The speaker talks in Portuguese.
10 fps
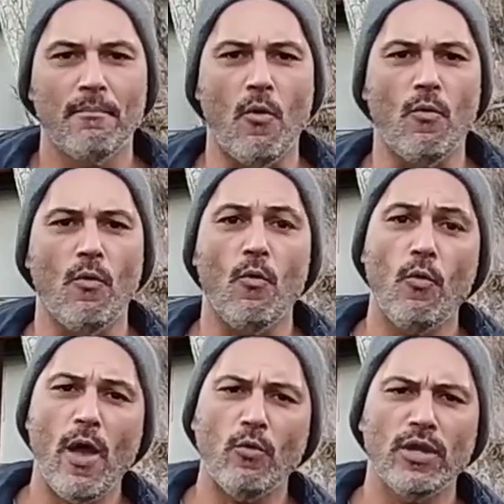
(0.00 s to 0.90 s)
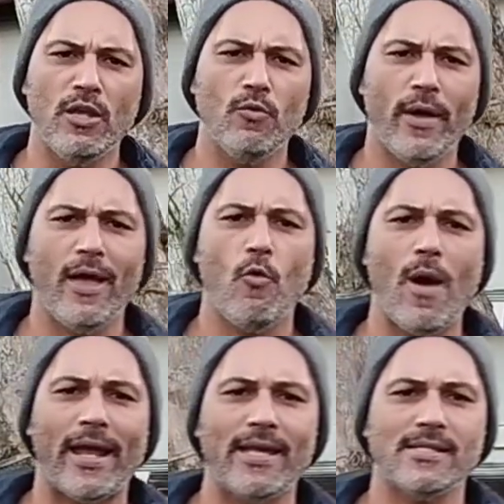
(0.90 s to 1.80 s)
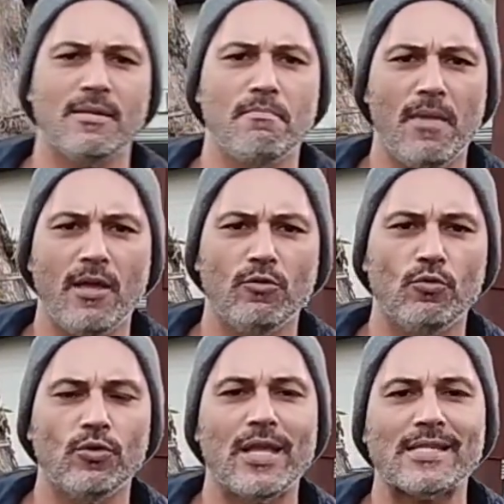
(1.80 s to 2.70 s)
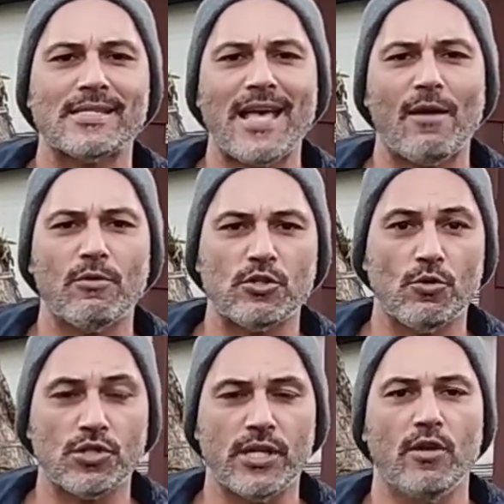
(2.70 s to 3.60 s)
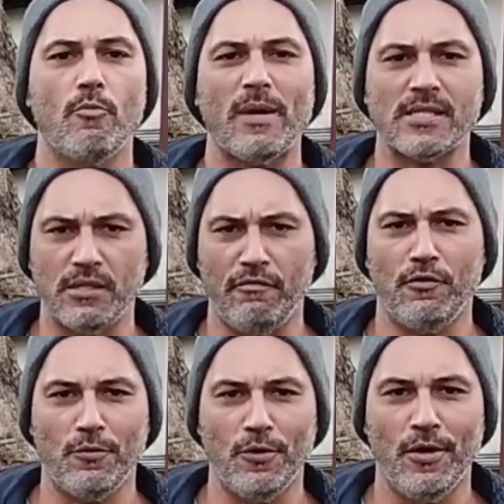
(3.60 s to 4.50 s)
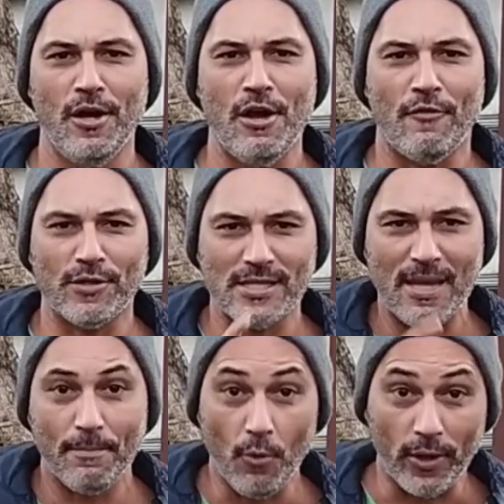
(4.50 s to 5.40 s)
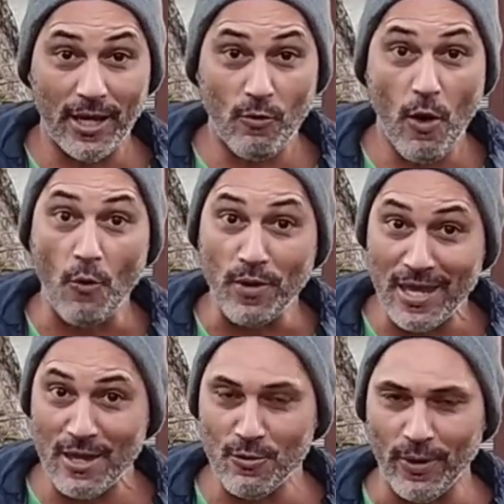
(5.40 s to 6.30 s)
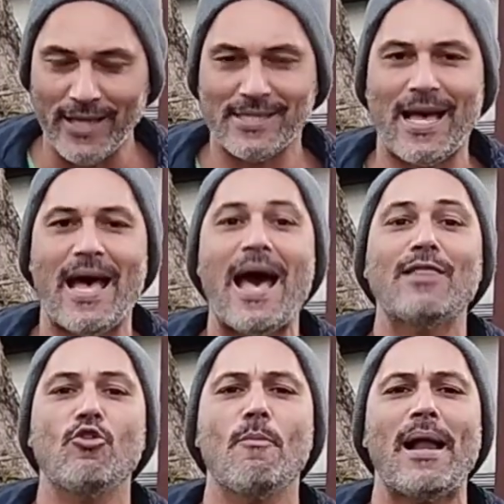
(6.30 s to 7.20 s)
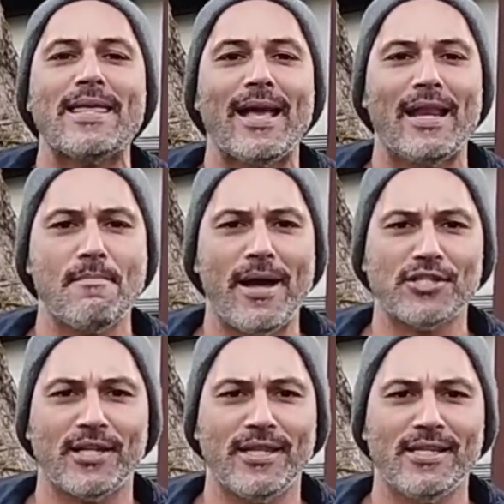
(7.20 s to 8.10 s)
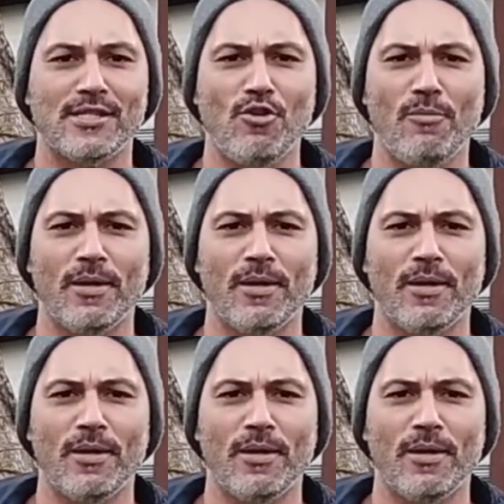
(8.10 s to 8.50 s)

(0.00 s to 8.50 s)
Bom, o El Ninho é o aquecimento das águas do Oceano Pacífico. Você sabe por que, que o El Ninho, essa anomalia climática, tem esse